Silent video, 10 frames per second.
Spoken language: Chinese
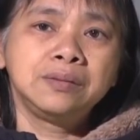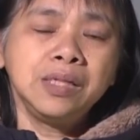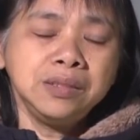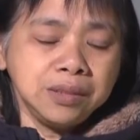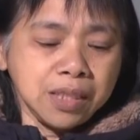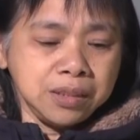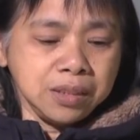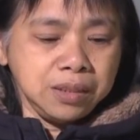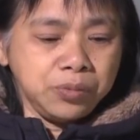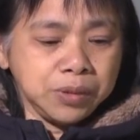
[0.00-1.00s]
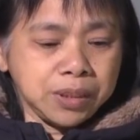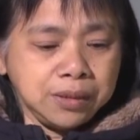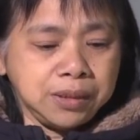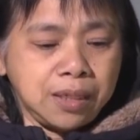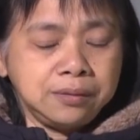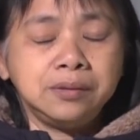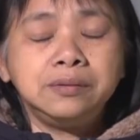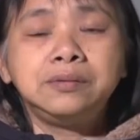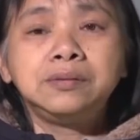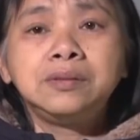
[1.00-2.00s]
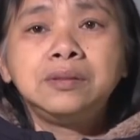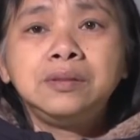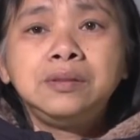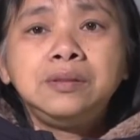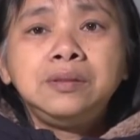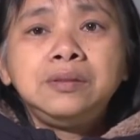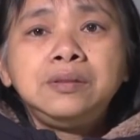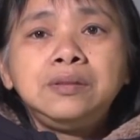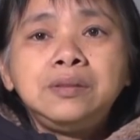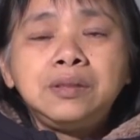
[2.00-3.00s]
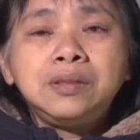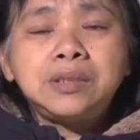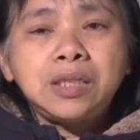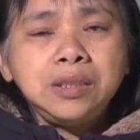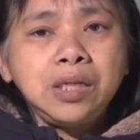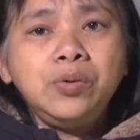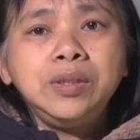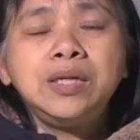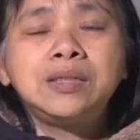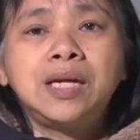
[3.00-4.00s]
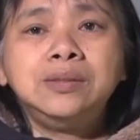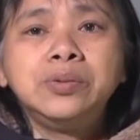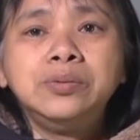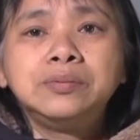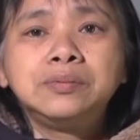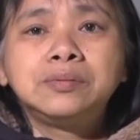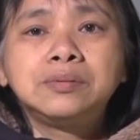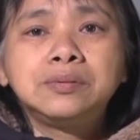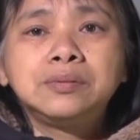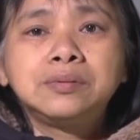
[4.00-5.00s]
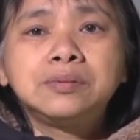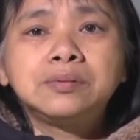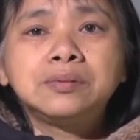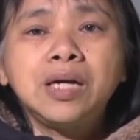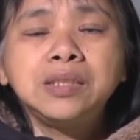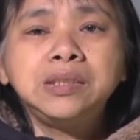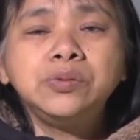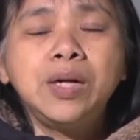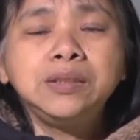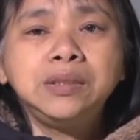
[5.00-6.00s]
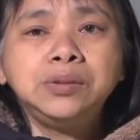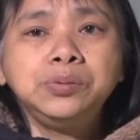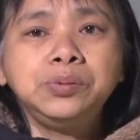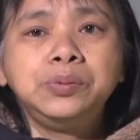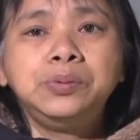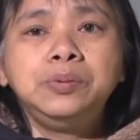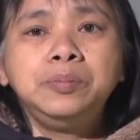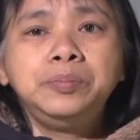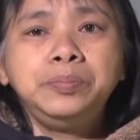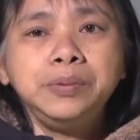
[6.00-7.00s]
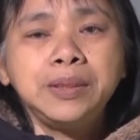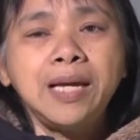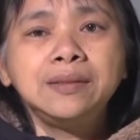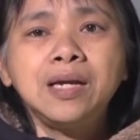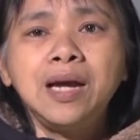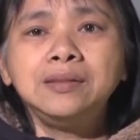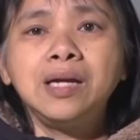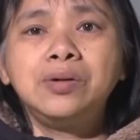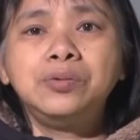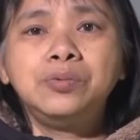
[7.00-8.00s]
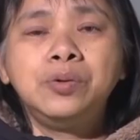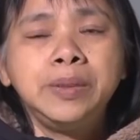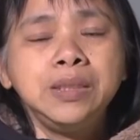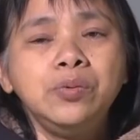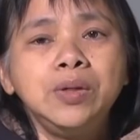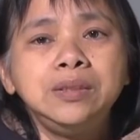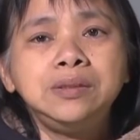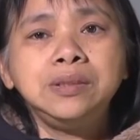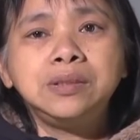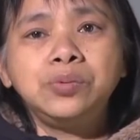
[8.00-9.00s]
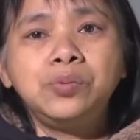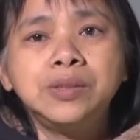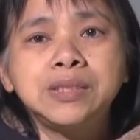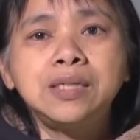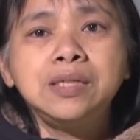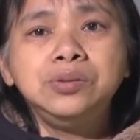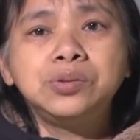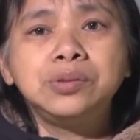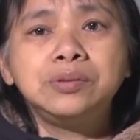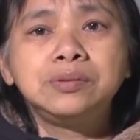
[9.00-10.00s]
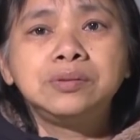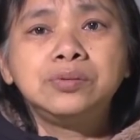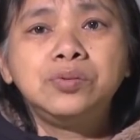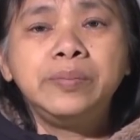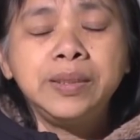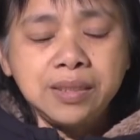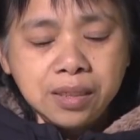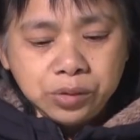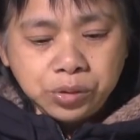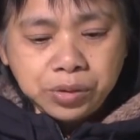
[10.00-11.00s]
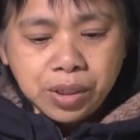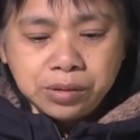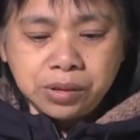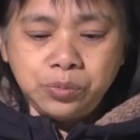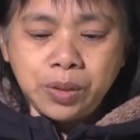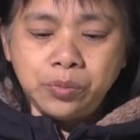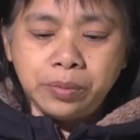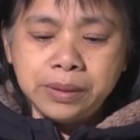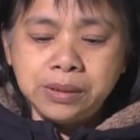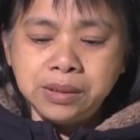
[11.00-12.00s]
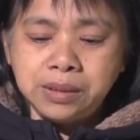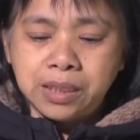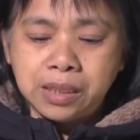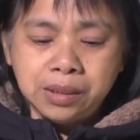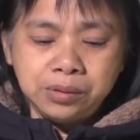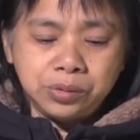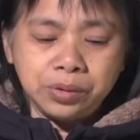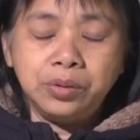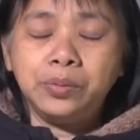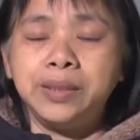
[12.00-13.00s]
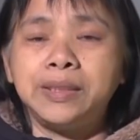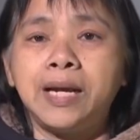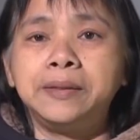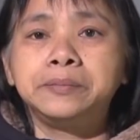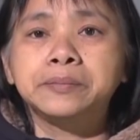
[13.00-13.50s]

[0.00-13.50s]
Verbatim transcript: 但是在这里，我想讲的，神给我一个感动，他希望基督徒不但看到我们要为自己的国家认罪，我们更需要是为我们自己来认罪悔改。